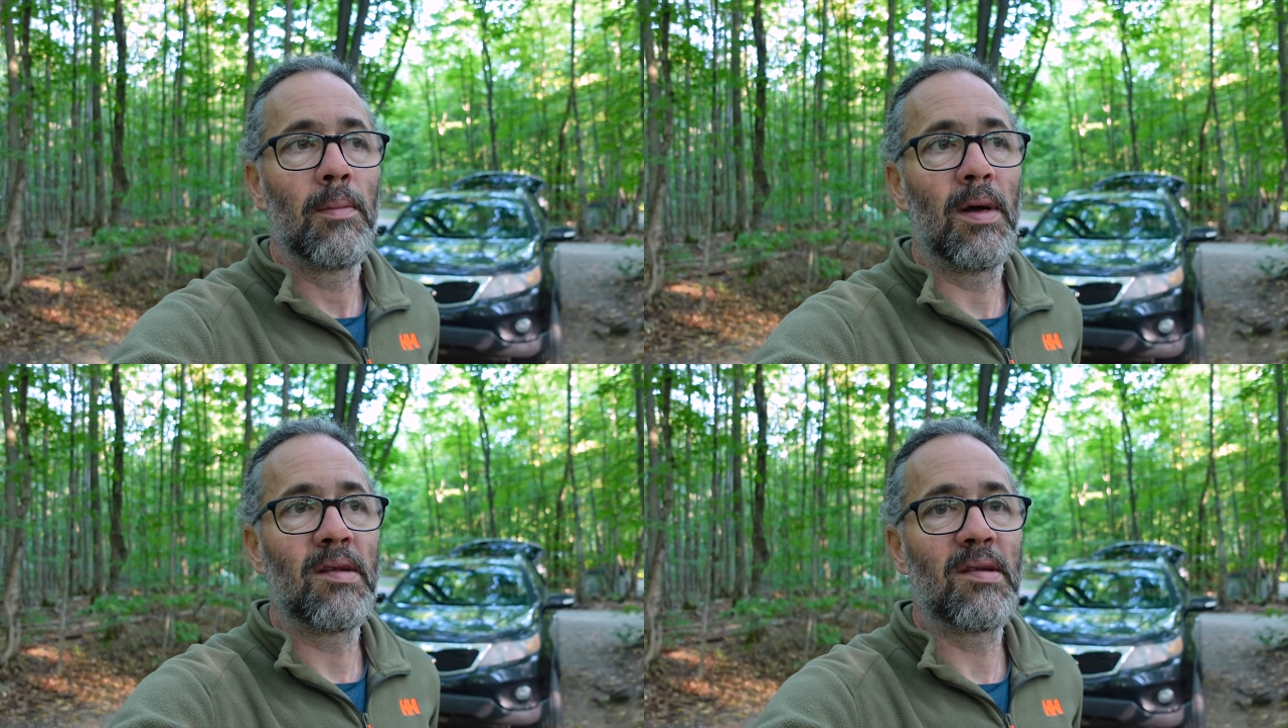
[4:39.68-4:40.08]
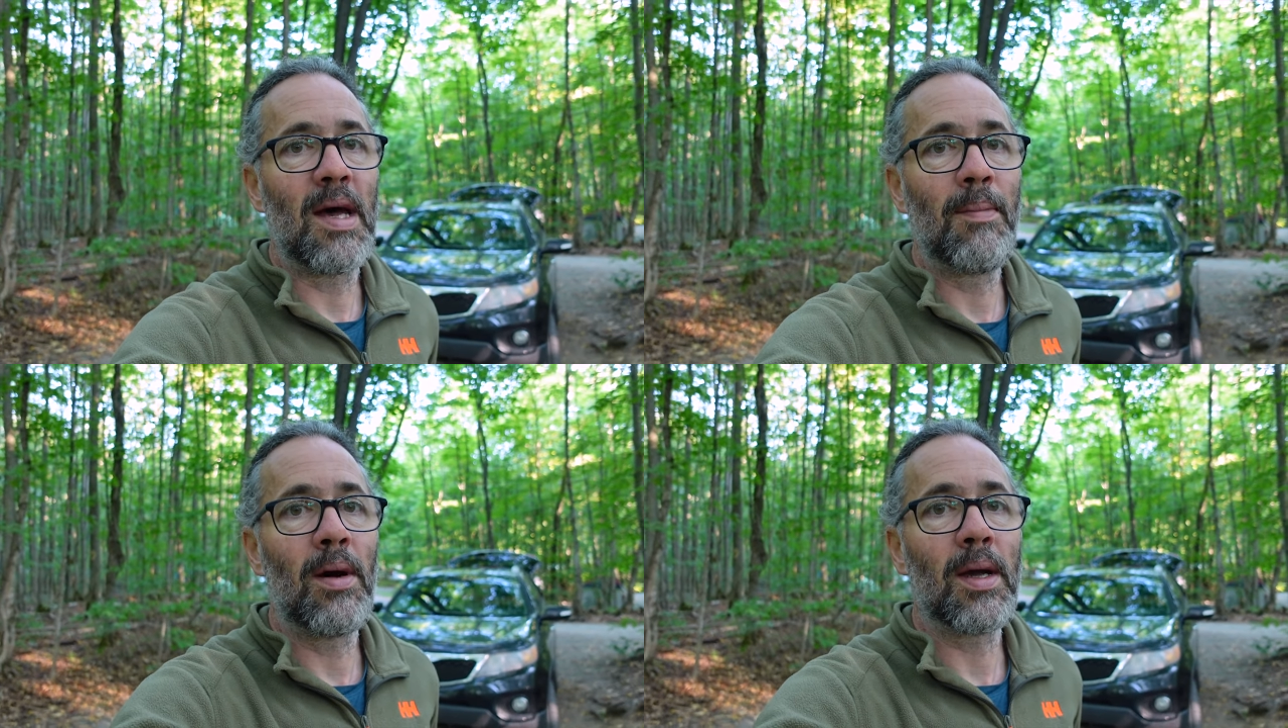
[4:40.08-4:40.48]
mais tu sais,
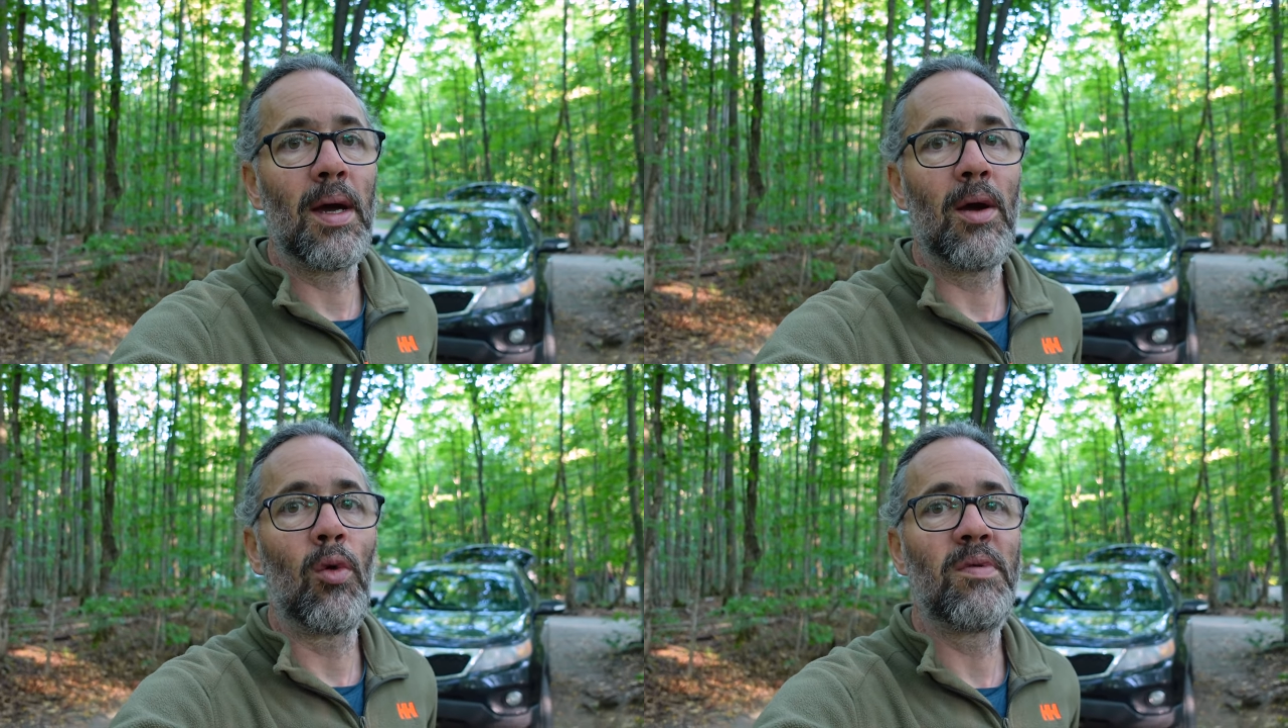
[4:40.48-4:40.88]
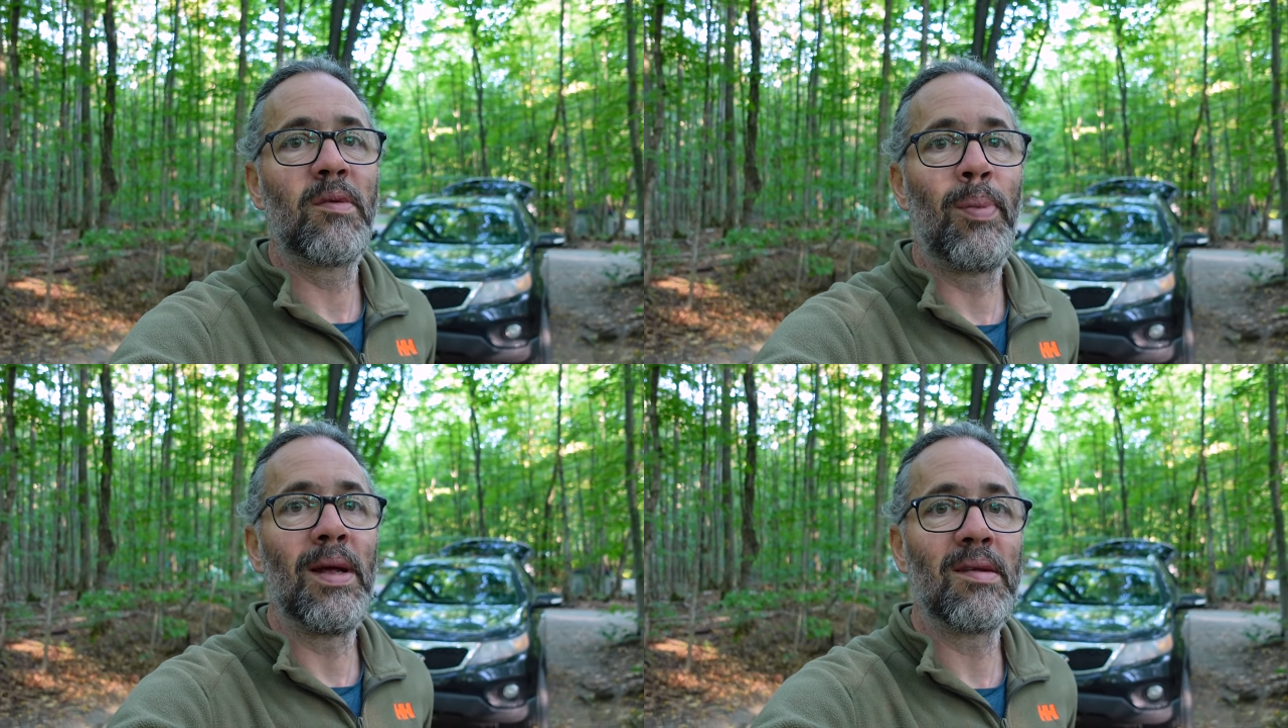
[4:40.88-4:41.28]
ça manque au
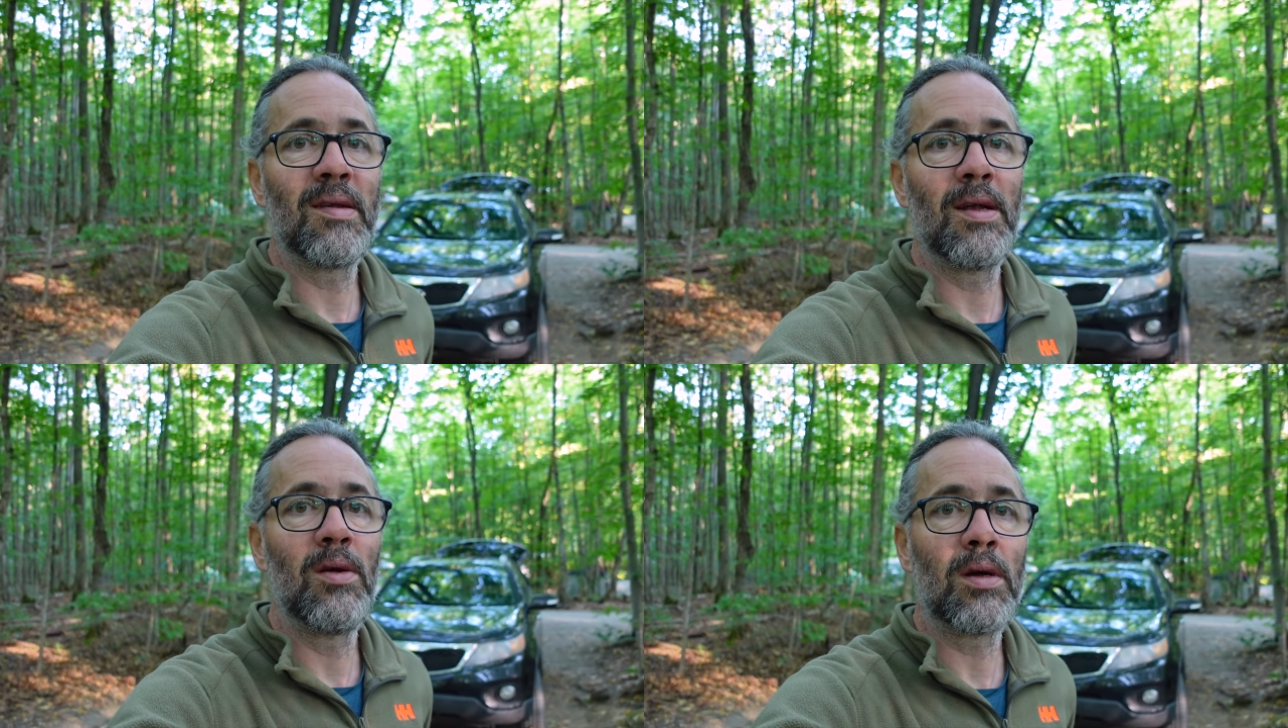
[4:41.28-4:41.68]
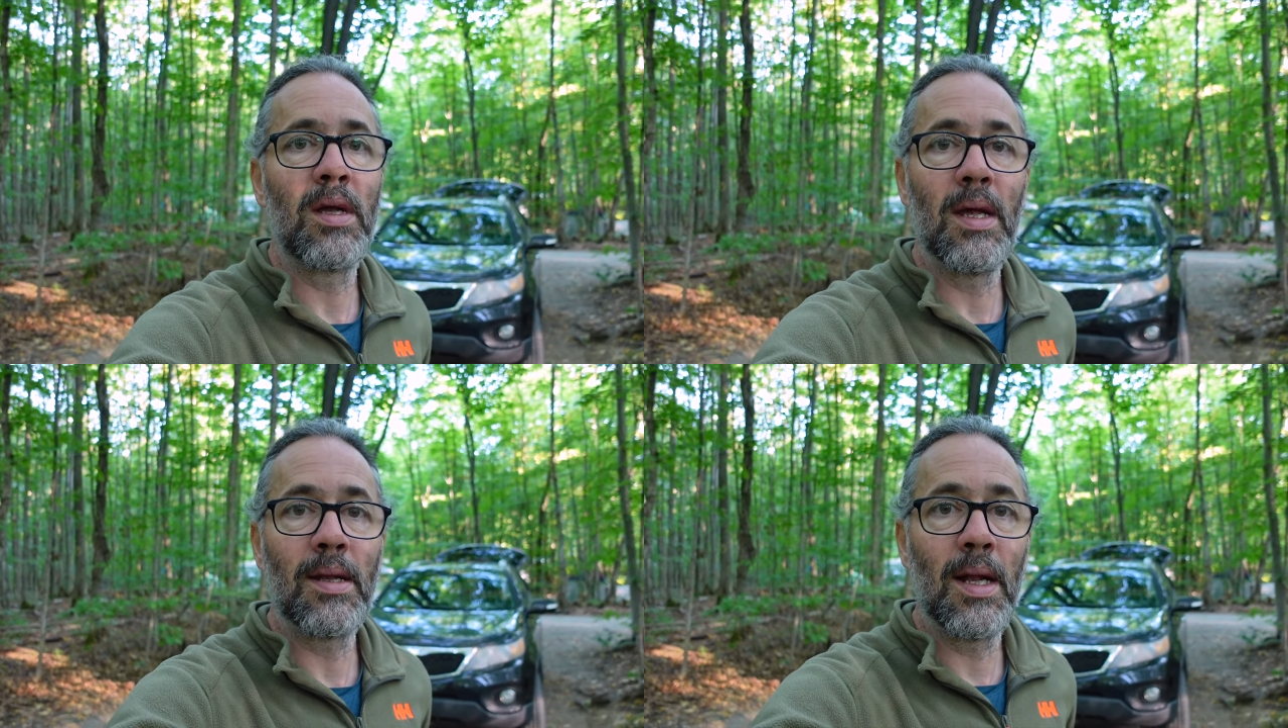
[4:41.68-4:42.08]
petit plaisir là,
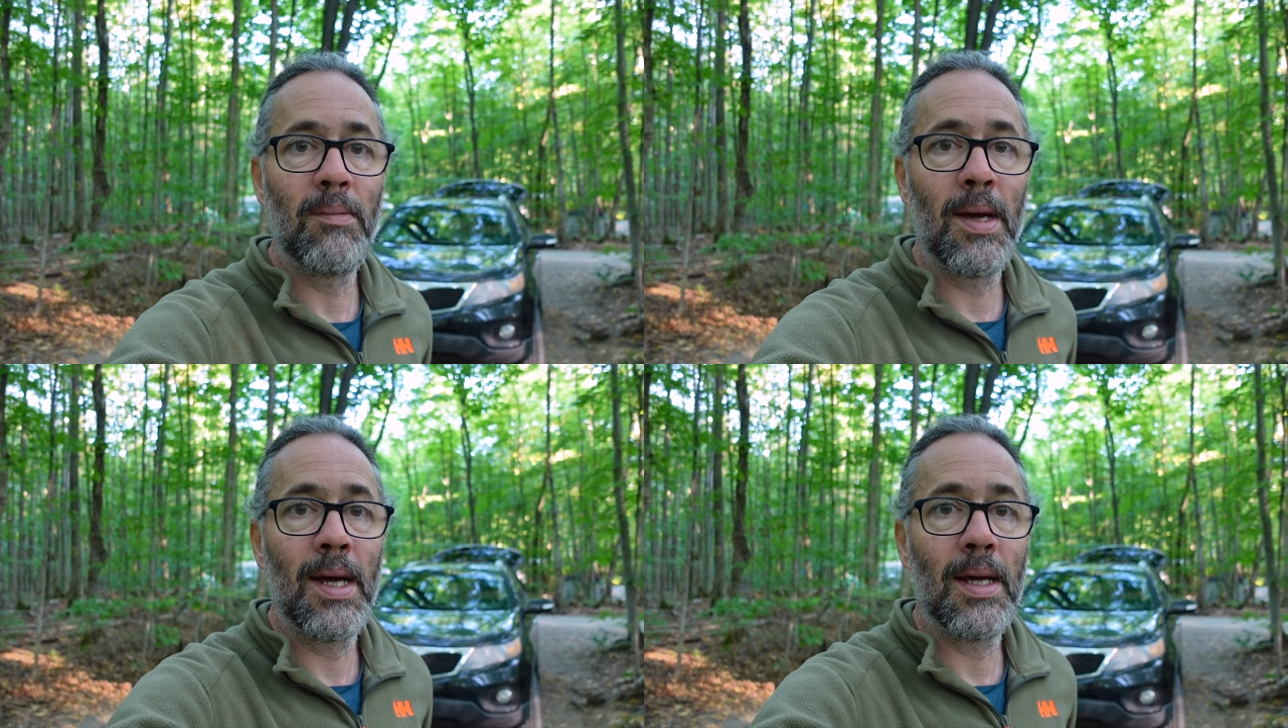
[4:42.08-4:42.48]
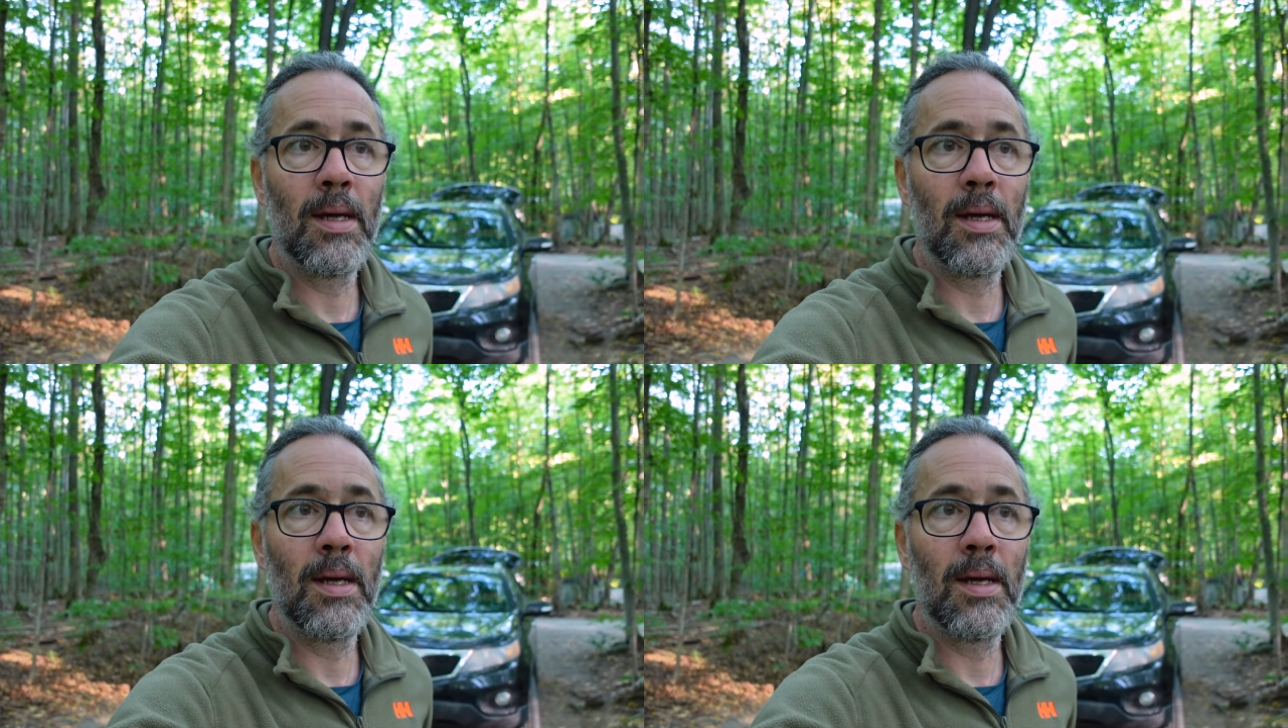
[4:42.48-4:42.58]
qui est tellement.